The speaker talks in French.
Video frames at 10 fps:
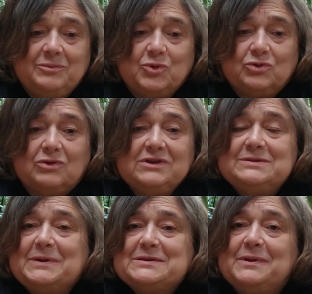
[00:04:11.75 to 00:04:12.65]
pourtant, il
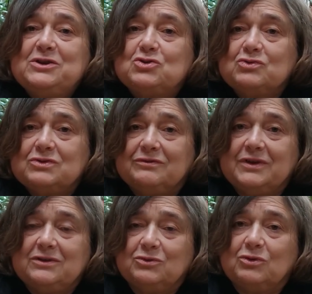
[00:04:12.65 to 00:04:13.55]
se passe plein de choses en
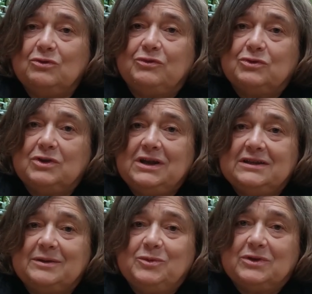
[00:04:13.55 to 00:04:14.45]
fait entre le fauteuil et la
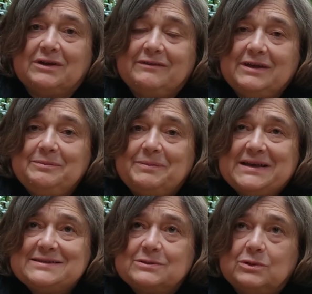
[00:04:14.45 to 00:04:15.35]
table de travail
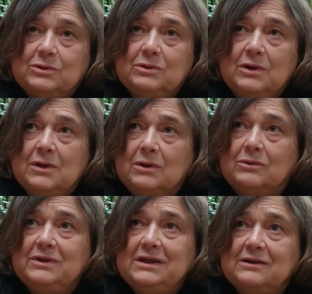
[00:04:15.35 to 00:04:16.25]
parce que
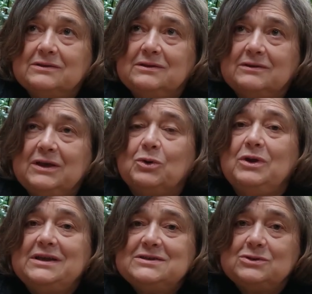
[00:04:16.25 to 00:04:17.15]
on est dans, des
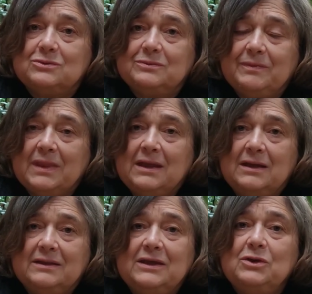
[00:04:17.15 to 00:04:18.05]
relations.
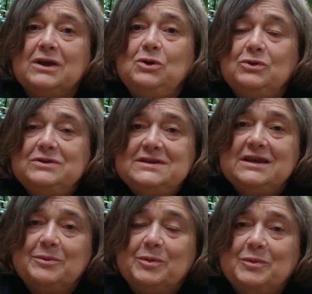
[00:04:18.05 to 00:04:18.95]
D'ailleurs, il le dit
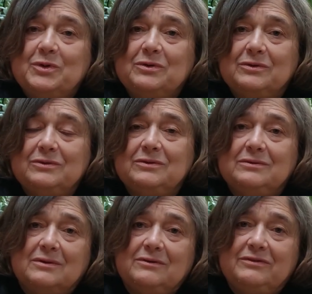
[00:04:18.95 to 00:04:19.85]
à un moment
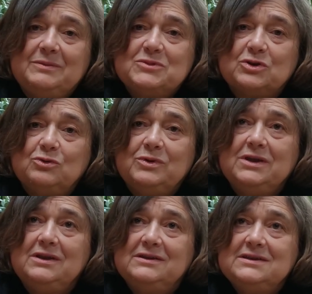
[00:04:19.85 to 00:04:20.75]
dans le film,
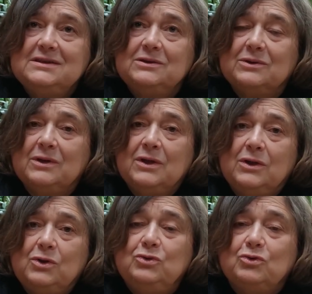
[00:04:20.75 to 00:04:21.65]
Jean-Louis, il dit
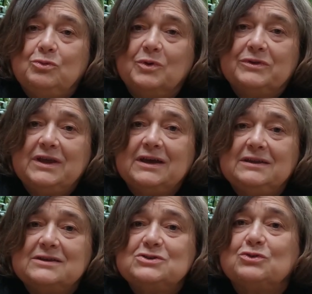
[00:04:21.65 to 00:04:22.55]
le documentaire
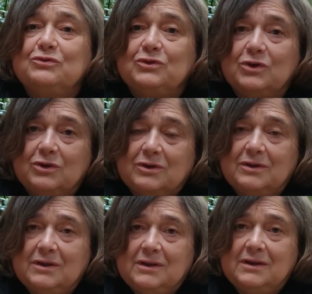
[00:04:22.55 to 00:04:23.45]
est un sauveteur.
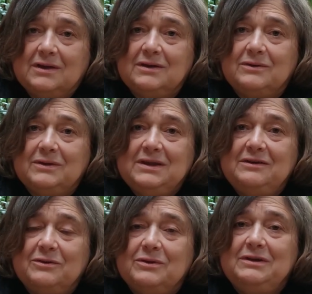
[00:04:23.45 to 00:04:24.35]
Euh,
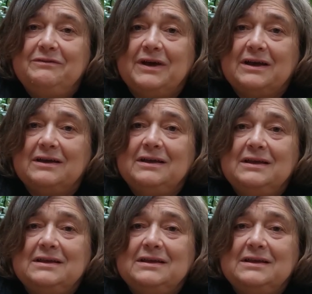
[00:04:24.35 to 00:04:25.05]
il, va